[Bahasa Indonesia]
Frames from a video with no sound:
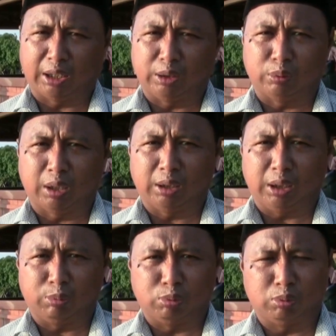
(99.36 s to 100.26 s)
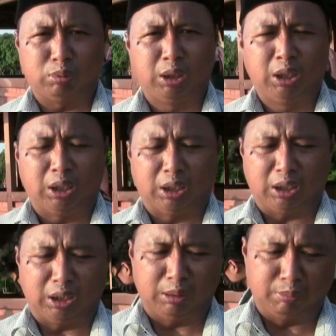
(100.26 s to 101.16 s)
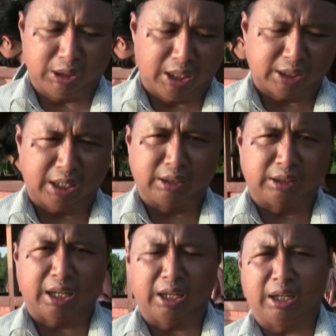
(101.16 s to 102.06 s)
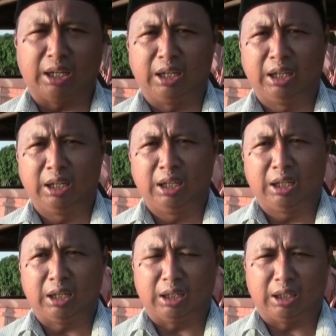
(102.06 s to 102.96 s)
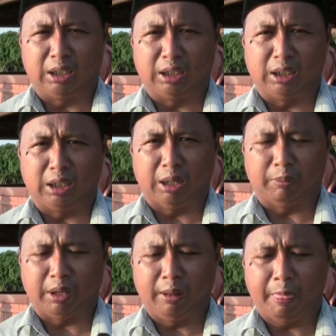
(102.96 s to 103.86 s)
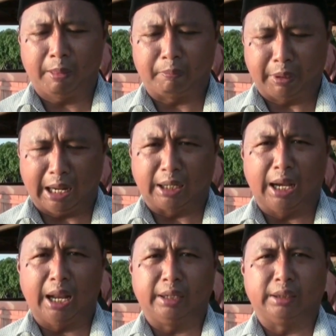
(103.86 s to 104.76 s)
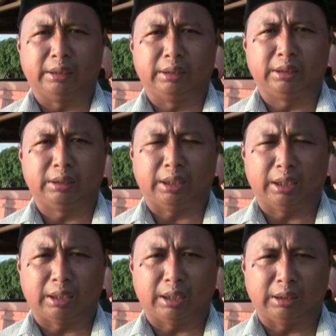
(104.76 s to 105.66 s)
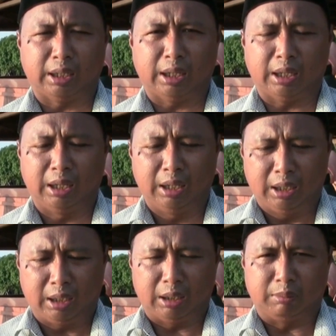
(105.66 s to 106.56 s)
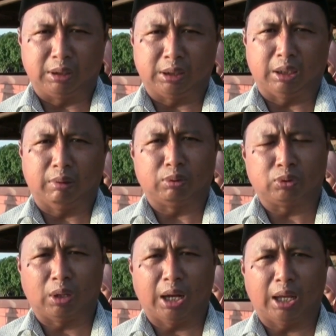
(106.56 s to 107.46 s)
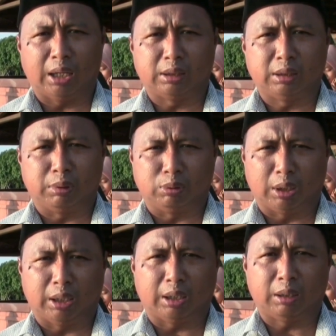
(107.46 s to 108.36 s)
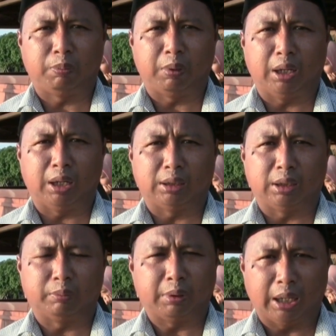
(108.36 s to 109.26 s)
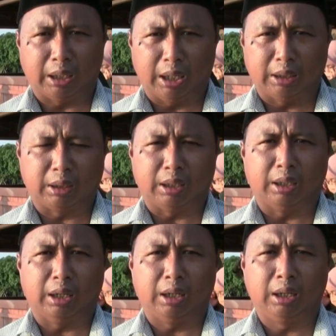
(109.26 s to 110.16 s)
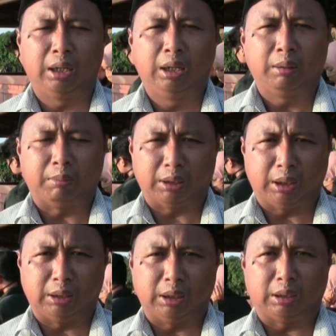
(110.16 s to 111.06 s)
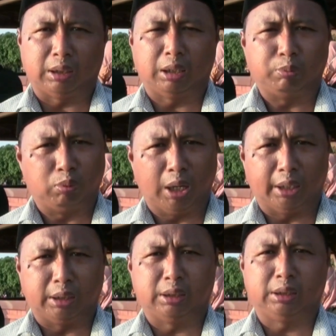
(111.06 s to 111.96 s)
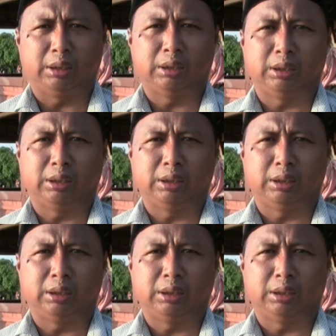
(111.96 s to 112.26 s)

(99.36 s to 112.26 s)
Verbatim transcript: Salat itu kan perlu uh, eh, menjelaskan tentang uh, apa penanggalan di antaranya waktu sholat, mengucapkan arah dan penampilan gerhana matahari dan gerhana bulan